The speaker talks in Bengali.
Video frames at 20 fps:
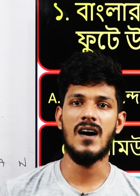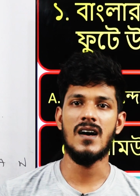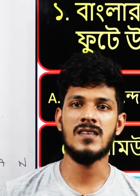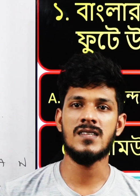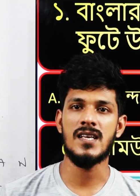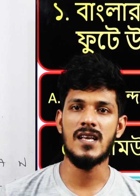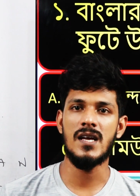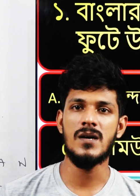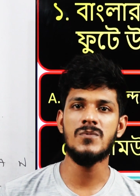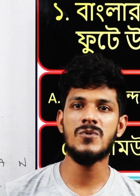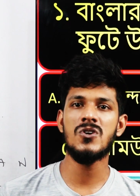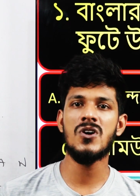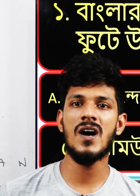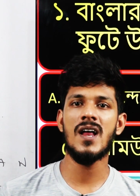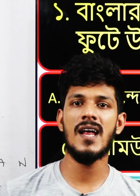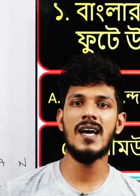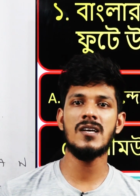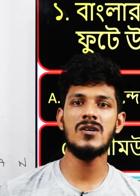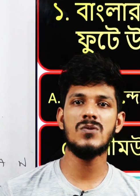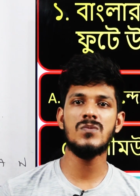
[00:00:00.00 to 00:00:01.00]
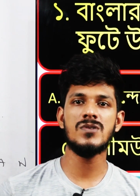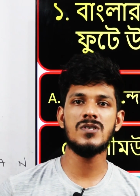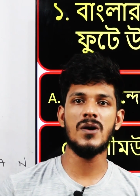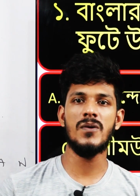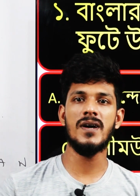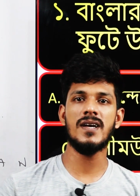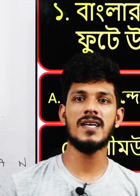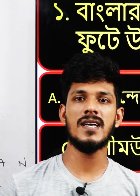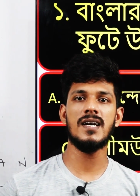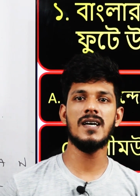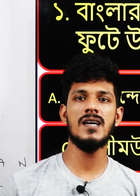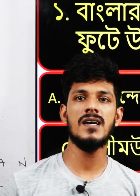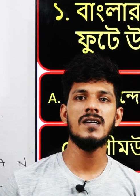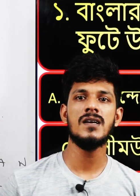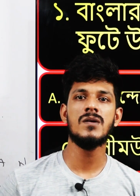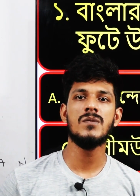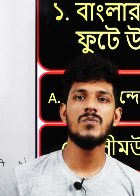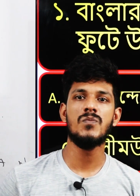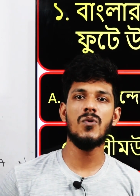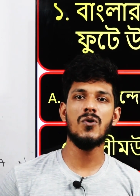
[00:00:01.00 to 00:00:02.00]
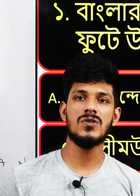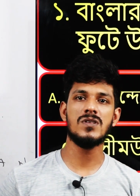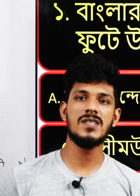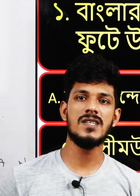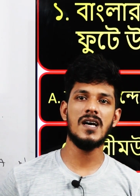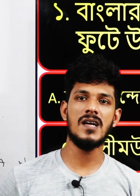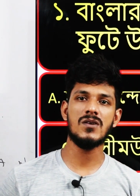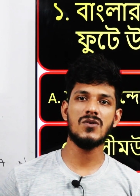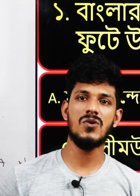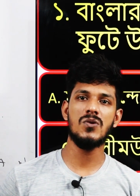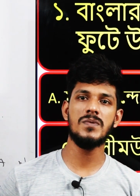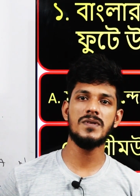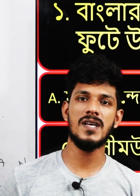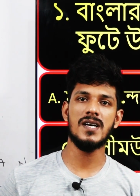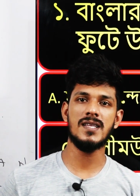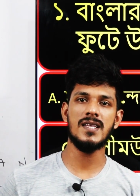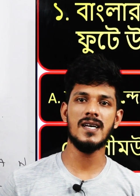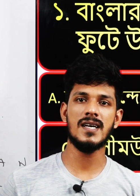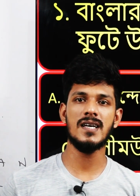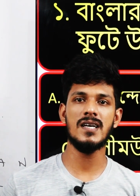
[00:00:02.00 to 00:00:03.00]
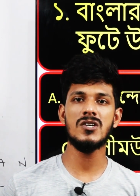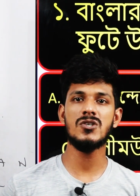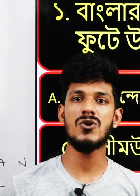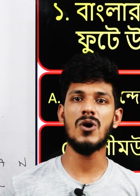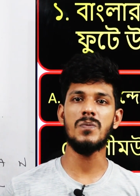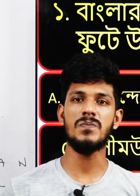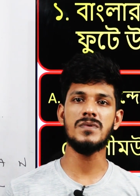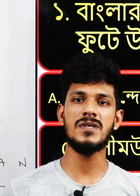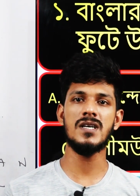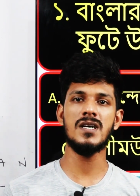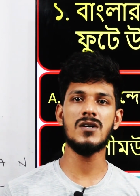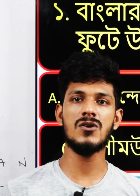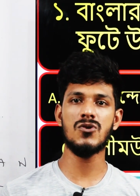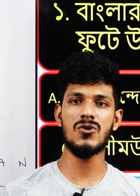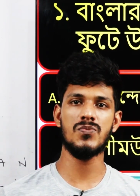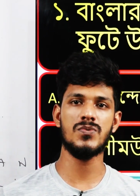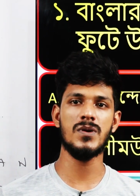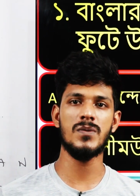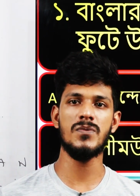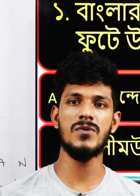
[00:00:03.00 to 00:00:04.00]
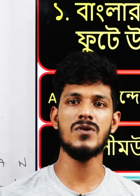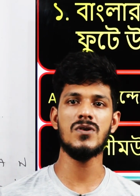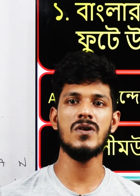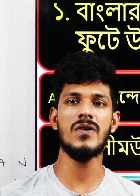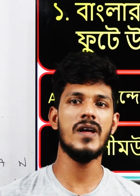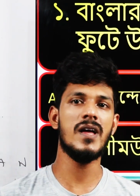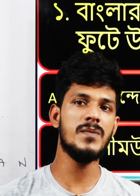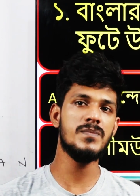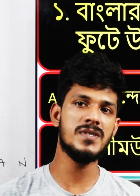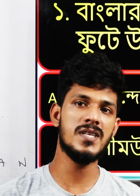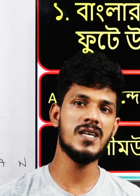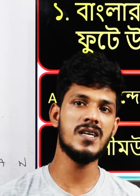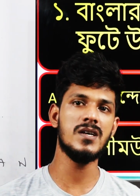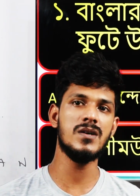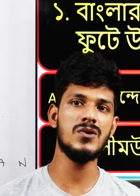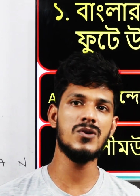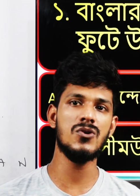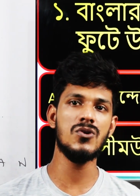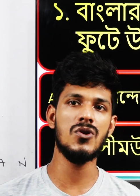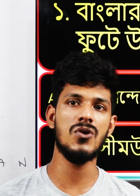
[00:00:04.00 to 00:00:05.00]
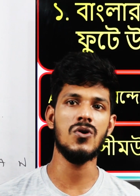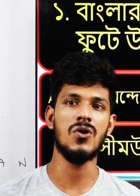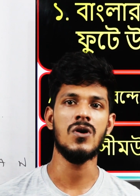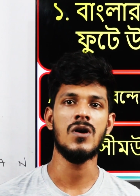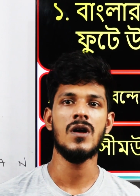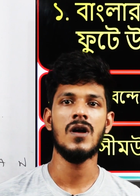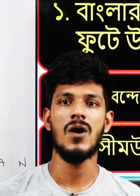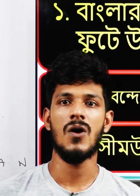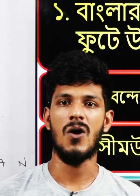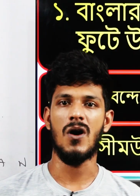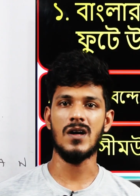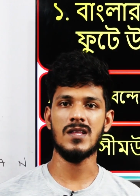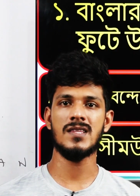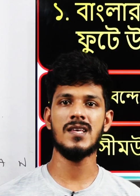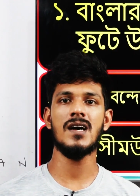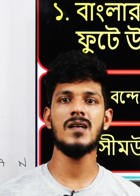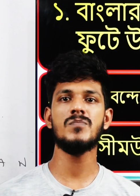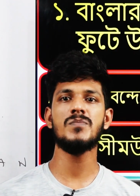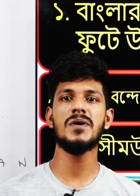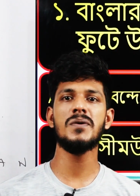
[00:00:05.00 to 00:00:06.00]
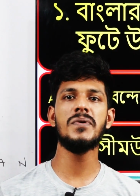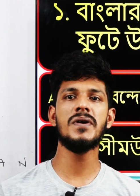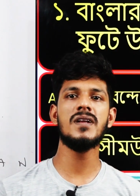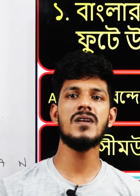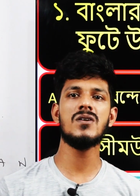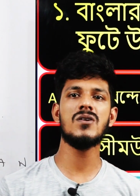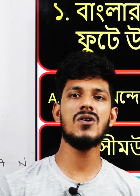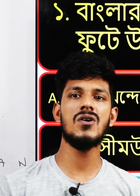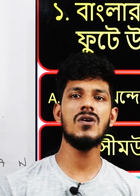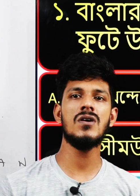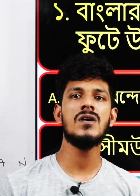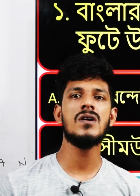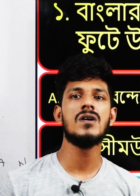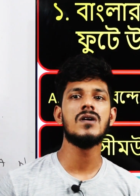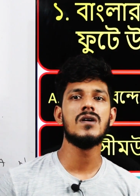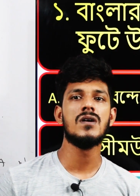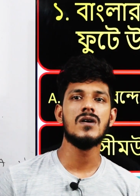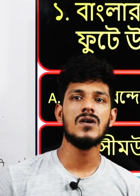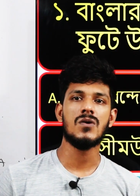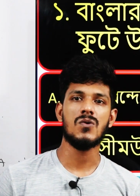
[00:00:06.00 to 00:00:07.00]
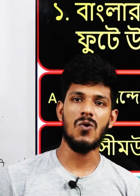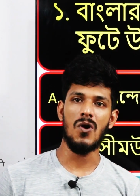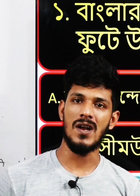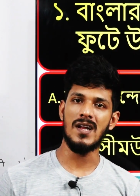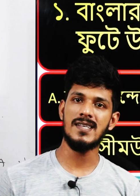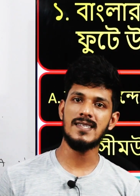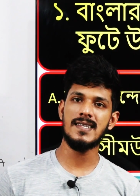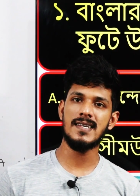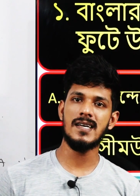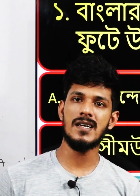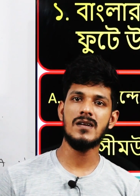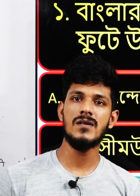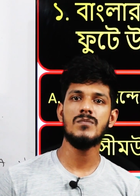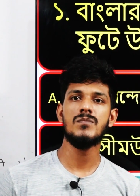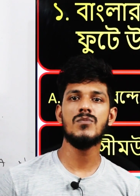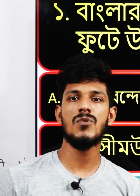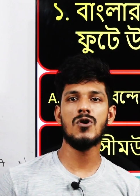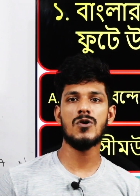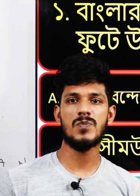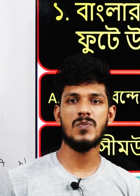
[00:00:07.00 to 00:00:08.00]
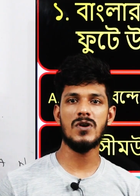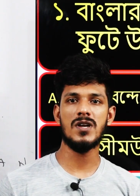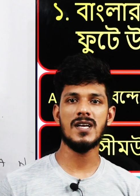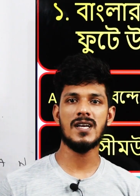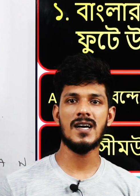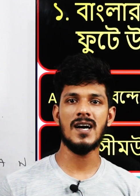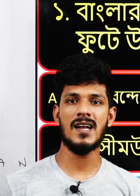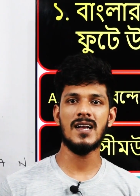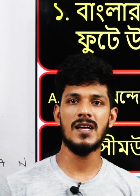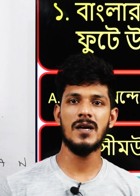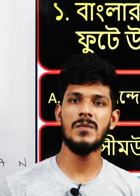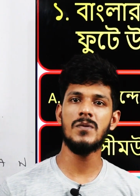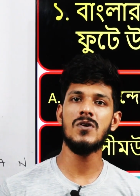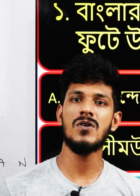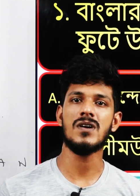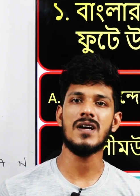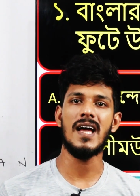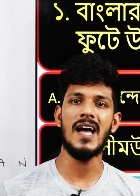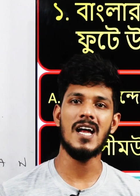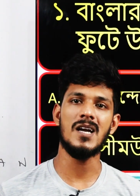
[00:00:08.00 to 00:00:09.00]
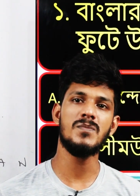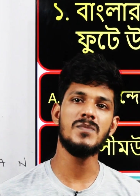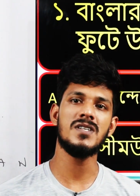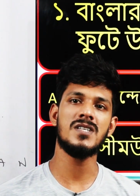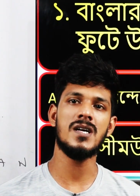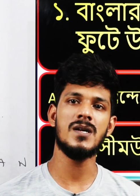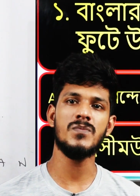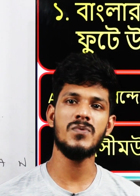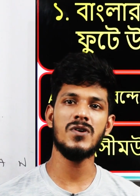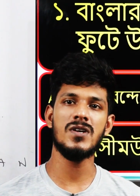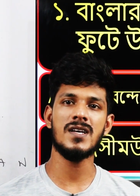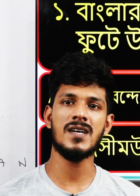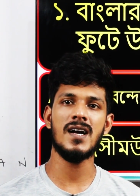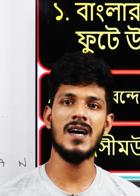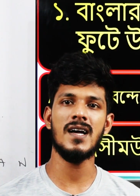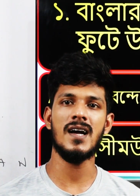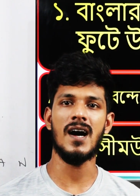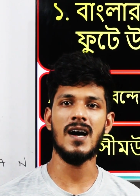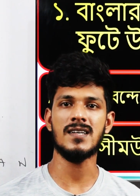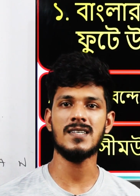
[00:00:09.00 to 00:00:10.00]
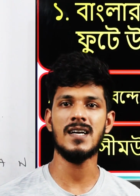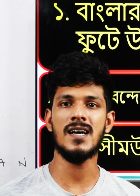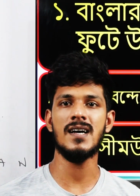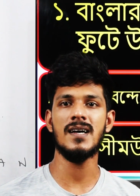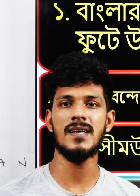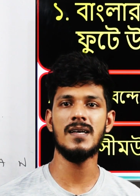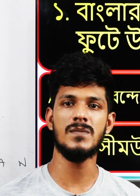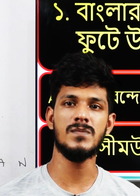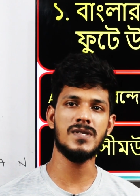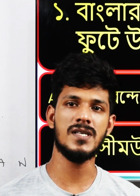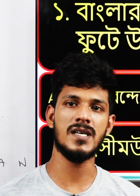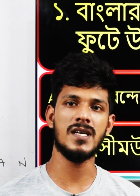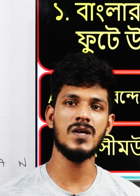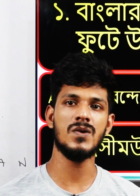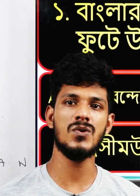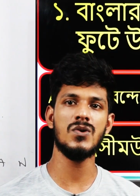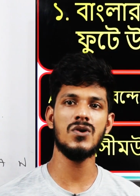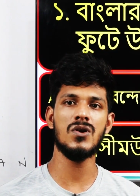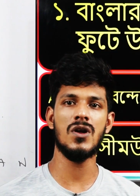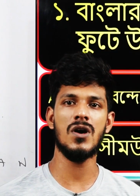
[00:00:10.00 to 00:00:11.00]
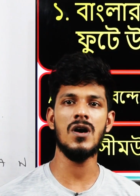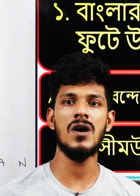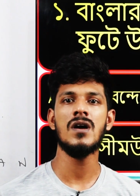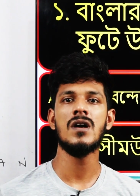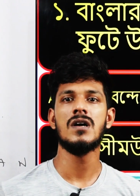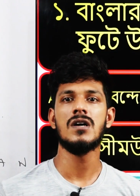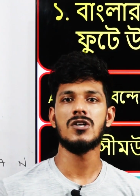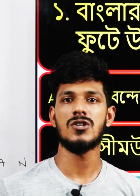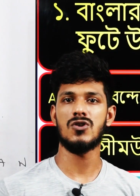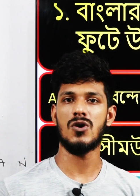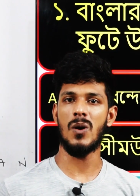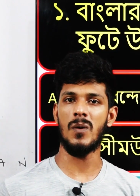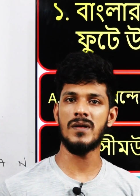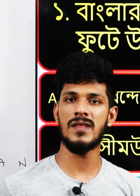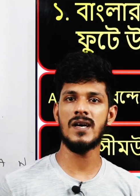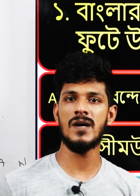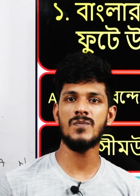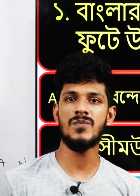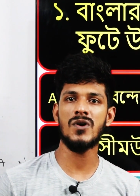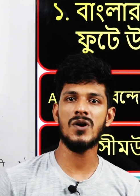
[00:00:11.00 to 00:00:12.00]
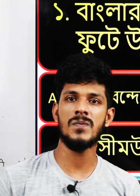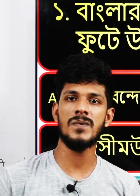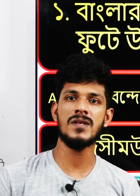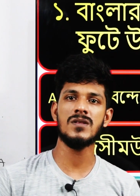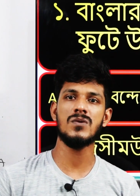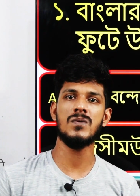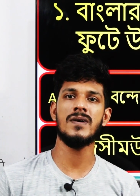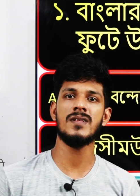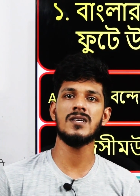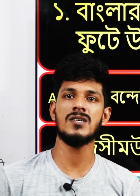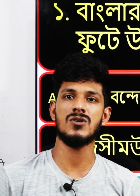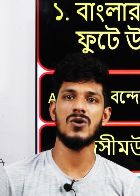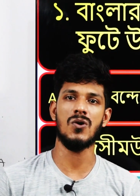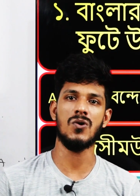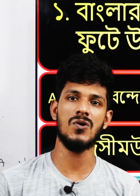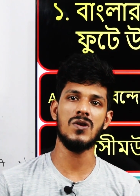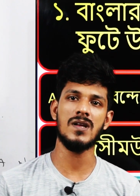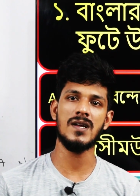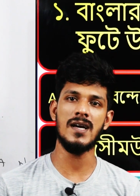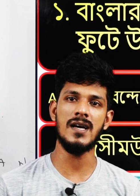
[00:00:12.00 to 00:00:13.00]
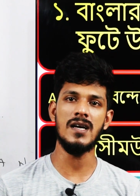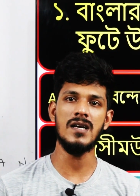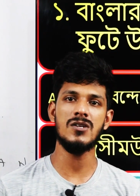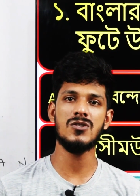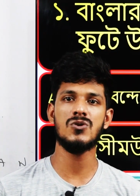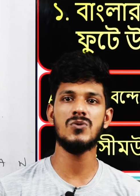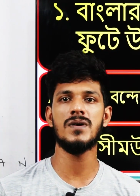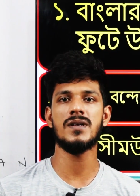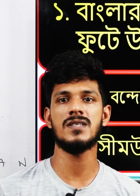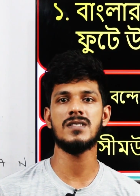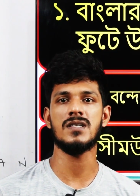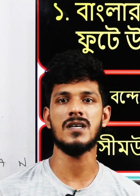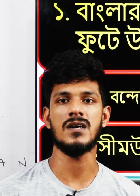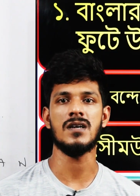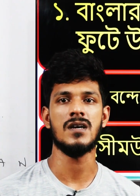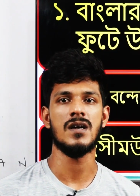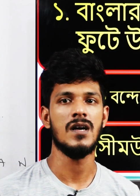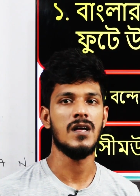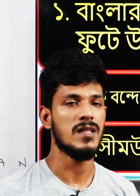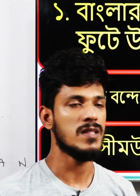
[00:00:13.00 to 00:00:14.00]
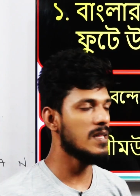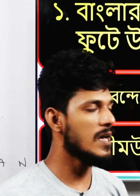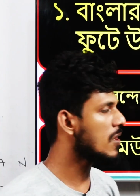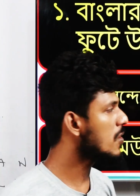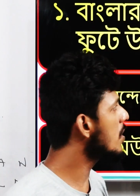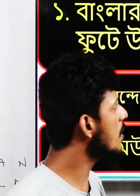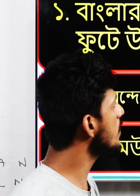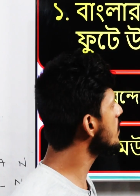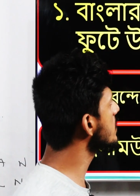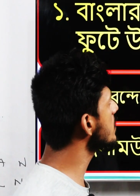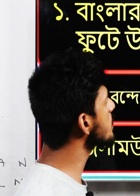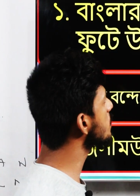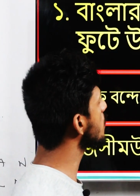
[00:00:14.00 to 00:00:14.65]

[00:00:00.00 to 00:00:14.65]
আসসালামু আলাইকুম সবাইকে প্রতিদান কবিতা থেকে সবচেয়ে গুরুত্বপূর্ণ এমসিকিউগুলো অর্থাৎ বিভিন্ন কলেজের বোর্ড পরীক্ষার এবং অ্যাডমিশন পরীক্ষায় আসা এমসিকিউগুলো সমাধান পর্বে তোমাদের সকলকে শুভেচ্ছা দেখো আমাদের